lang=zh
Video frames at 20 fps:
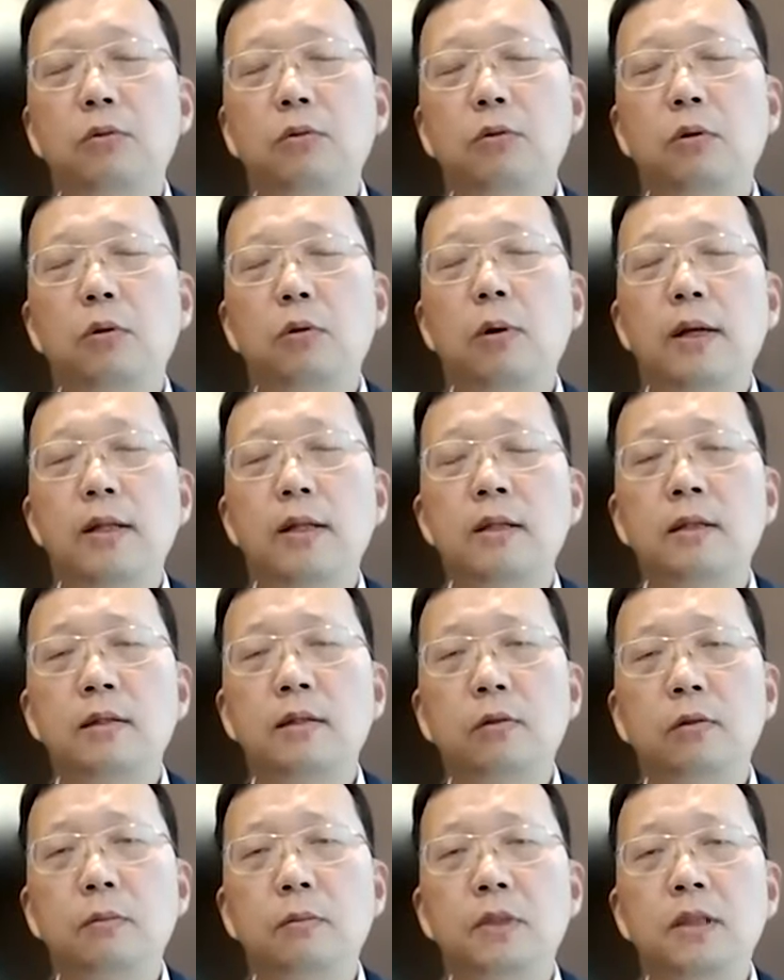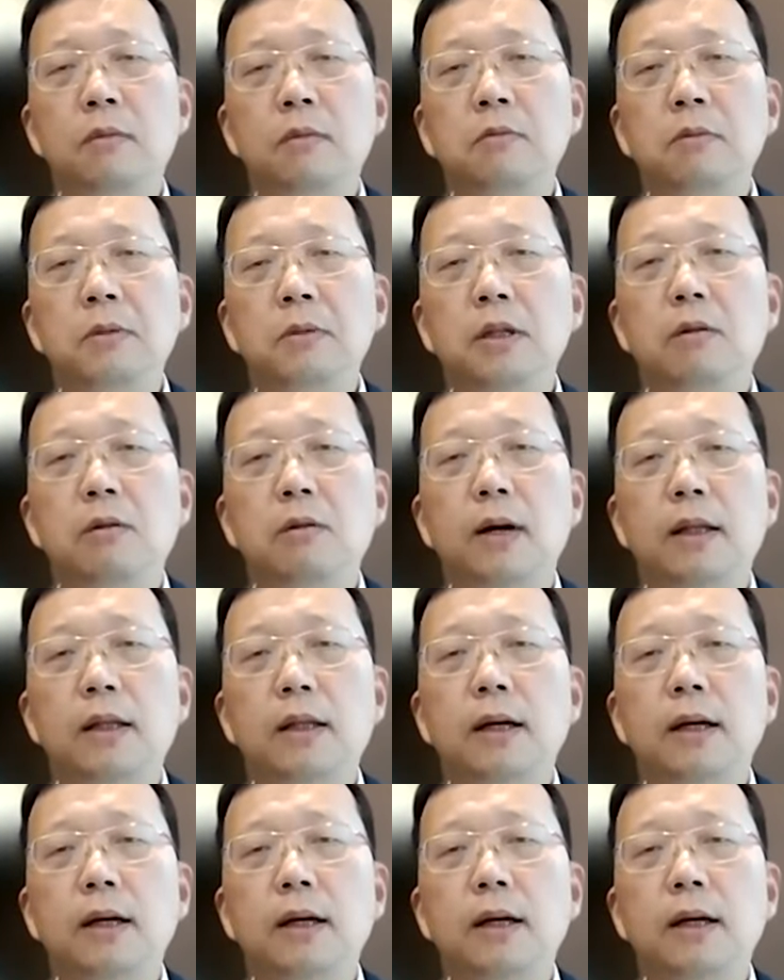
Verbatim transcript: 如果换成我们人民币的话，